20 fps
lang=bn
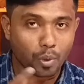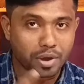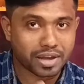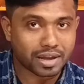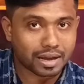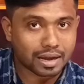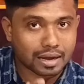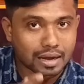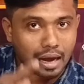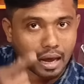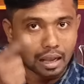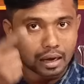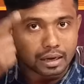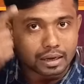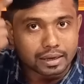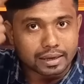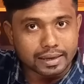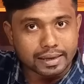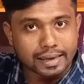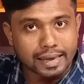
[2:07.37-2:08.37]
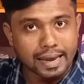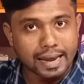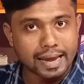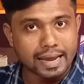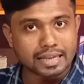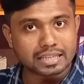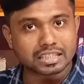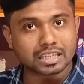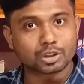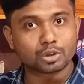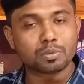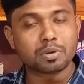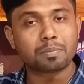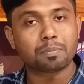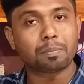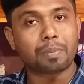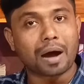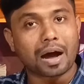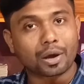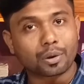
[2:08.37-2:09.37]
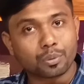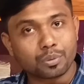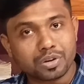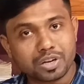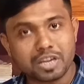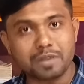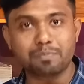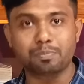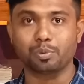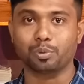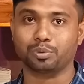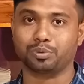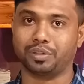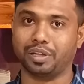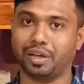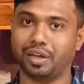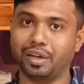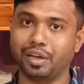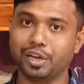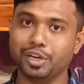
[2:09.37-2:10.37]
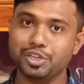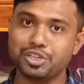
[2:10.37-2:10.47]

ওই কালকে যে তুমি পারোনি পড়তে